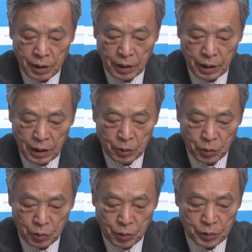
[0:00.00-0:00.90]
野
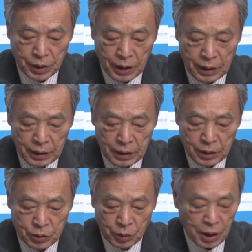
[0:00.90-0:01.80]
党の国対委
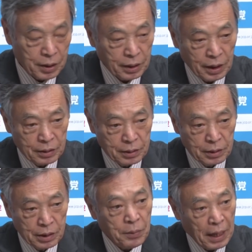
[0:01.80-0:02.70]
員長連絡会
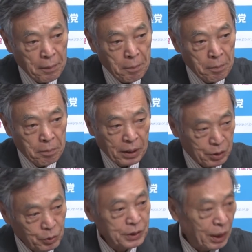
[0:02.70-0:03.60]
では
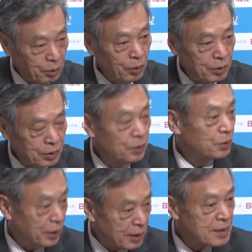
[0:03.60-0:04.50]
議論したという
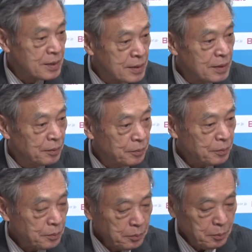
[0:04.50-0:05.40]
ことです。
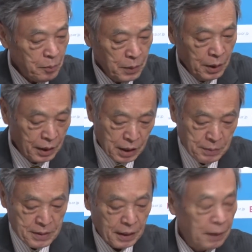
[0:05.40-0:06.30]
何かあり
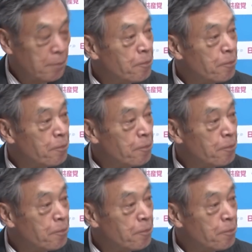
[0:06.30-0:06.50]
ましたら。